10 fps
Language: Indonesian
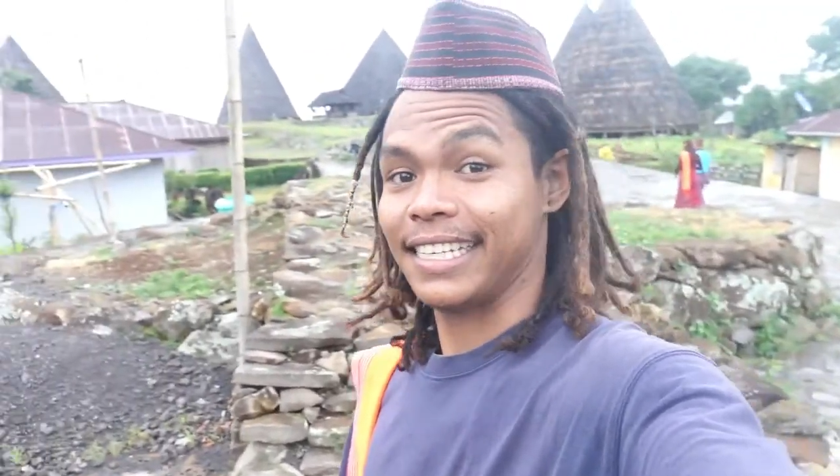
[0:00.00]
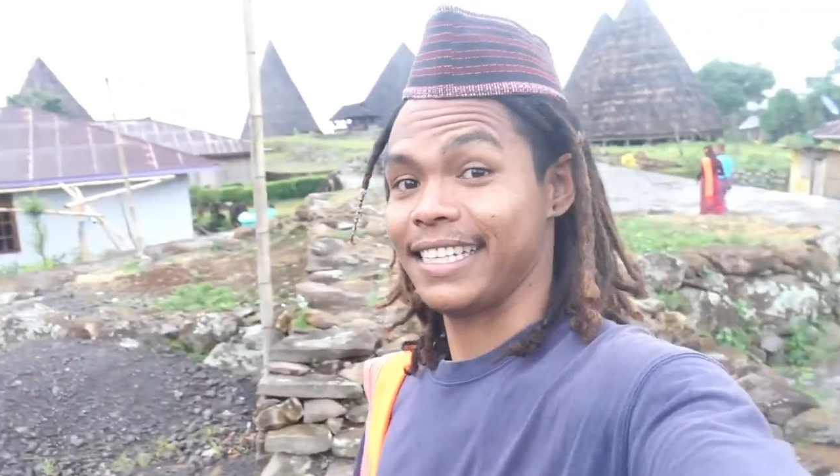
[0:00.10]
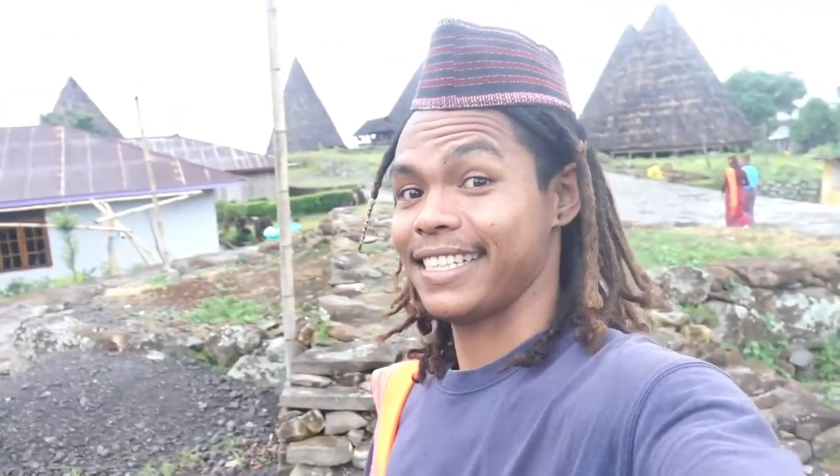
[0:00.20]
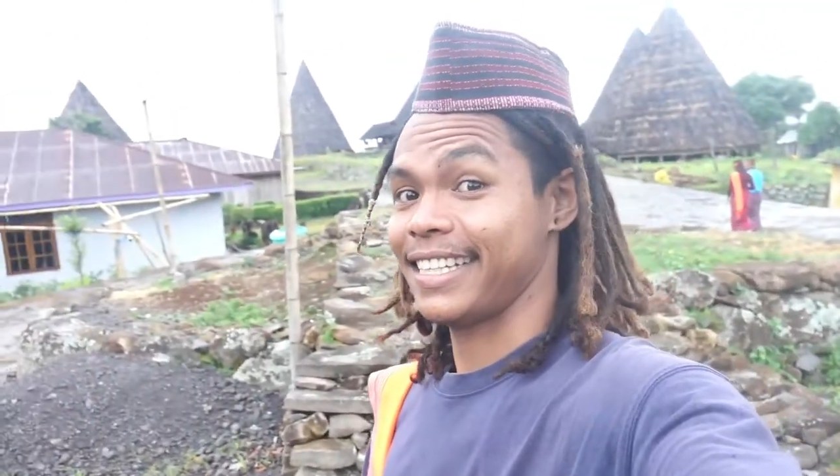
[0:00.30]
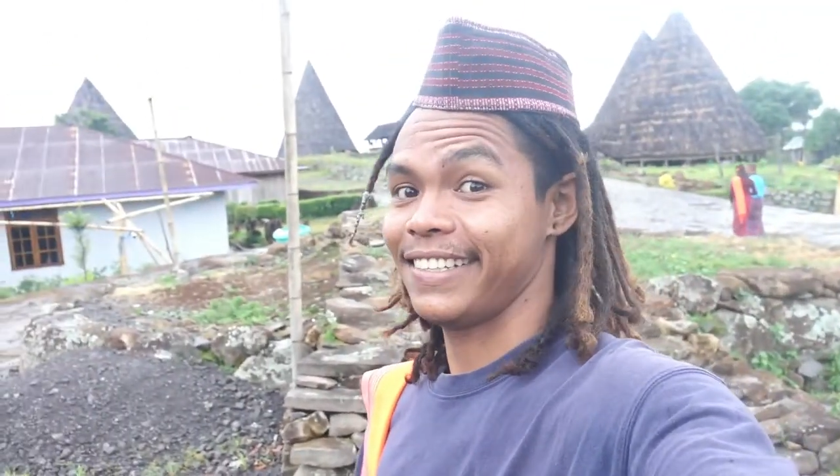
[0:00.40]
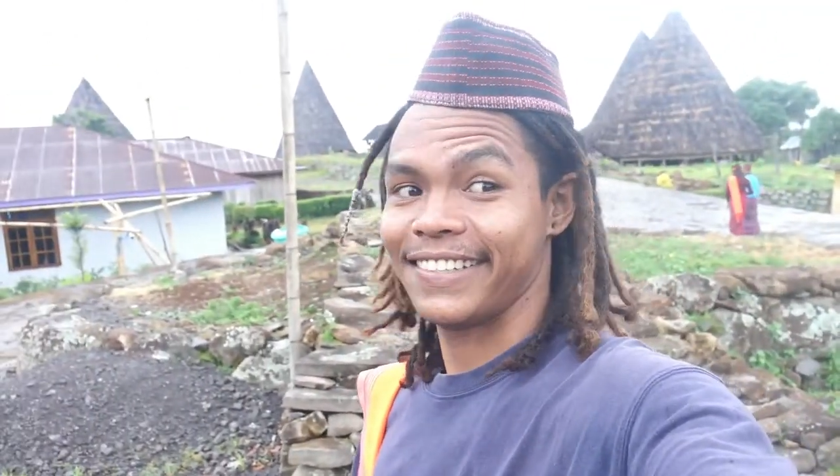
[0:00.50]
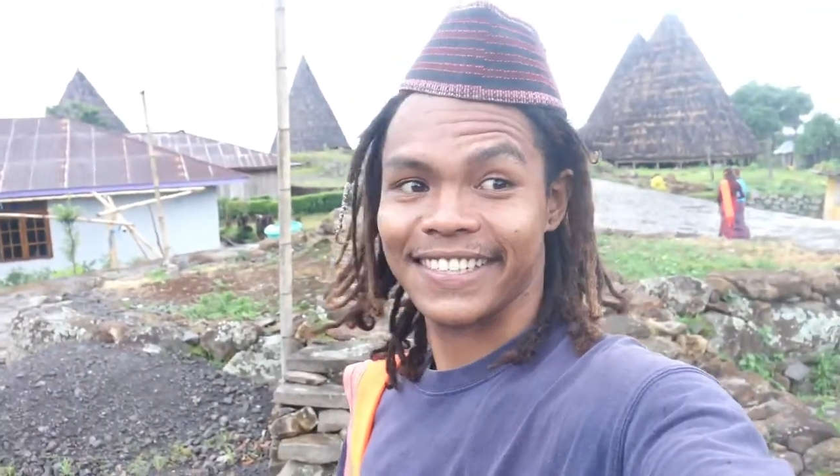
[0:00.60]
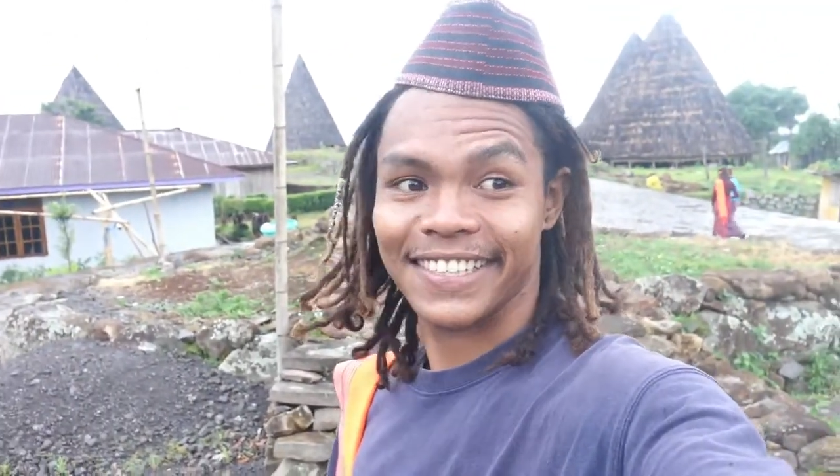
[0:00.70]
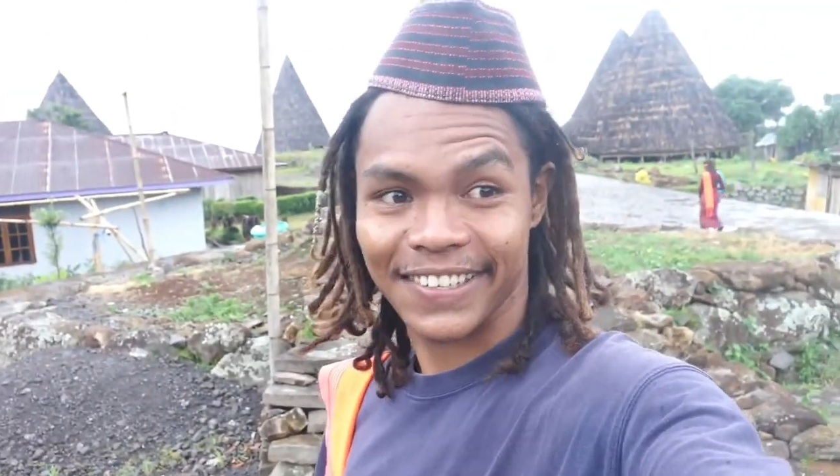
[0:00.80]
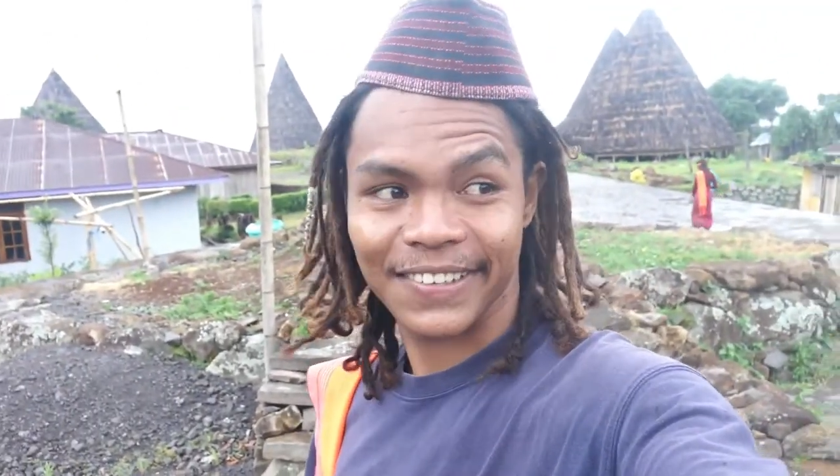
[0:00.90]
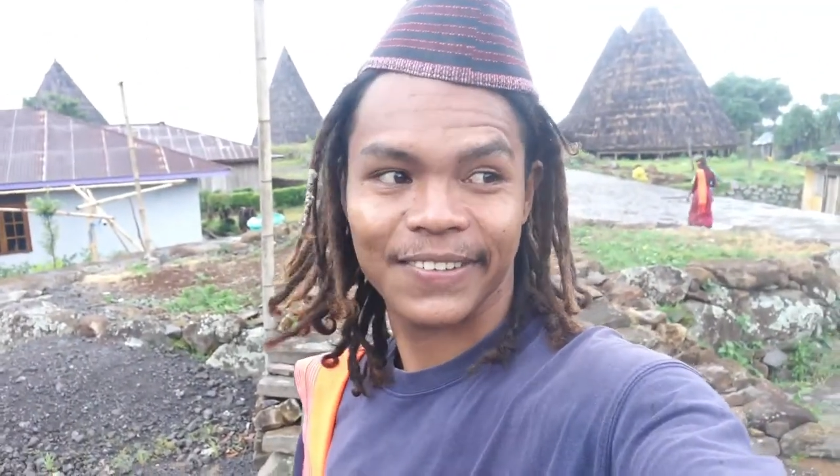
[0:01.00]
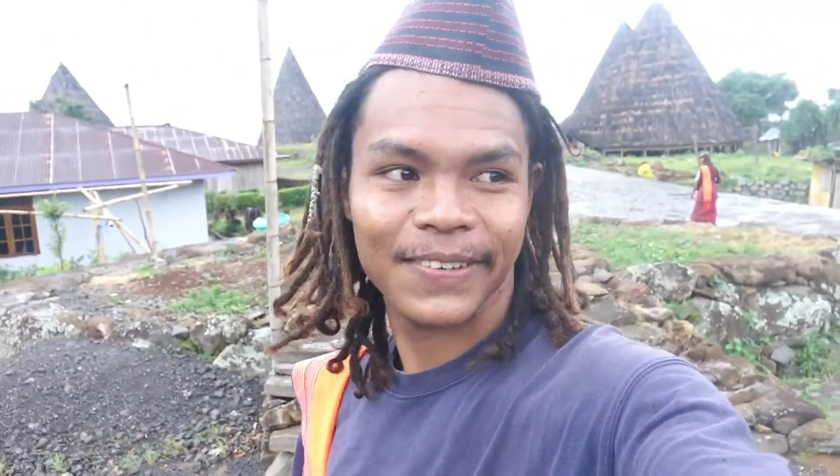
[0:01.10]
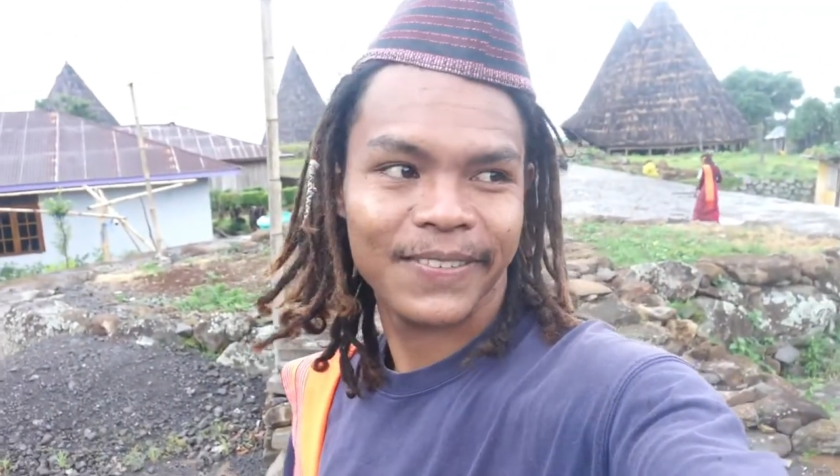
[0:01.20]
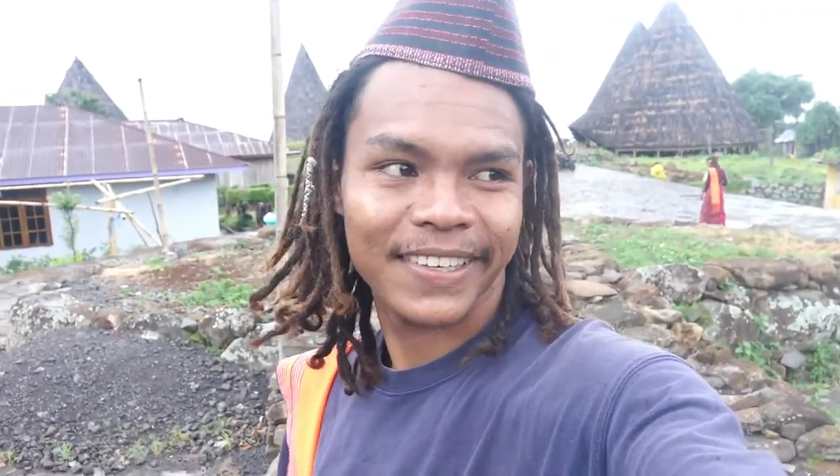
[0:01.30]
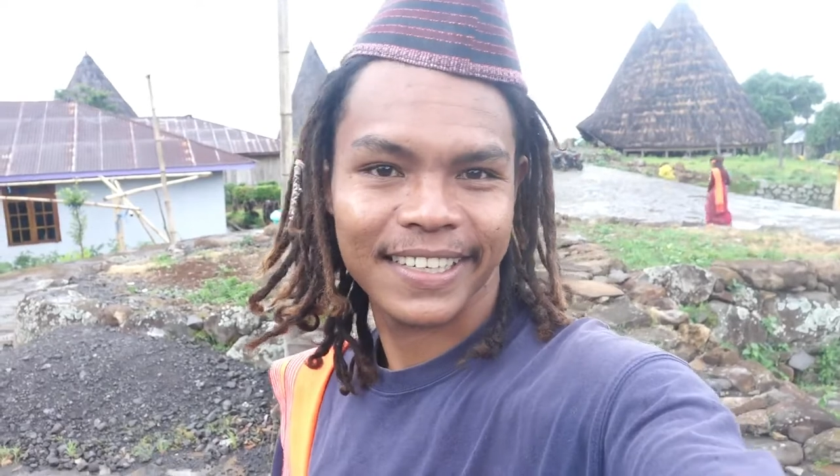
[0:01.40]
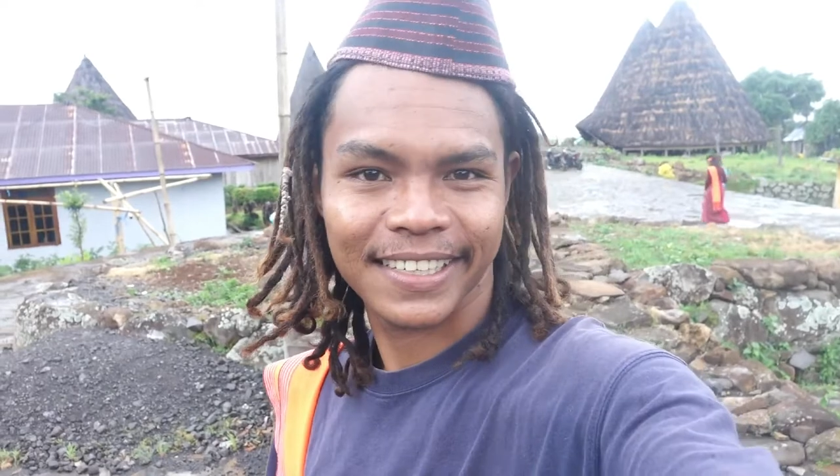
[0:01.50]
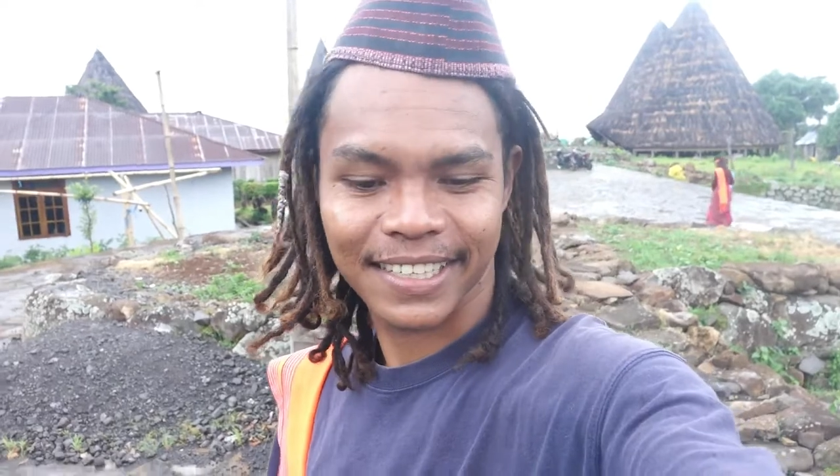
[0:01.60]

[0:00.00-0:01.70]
it looks cool man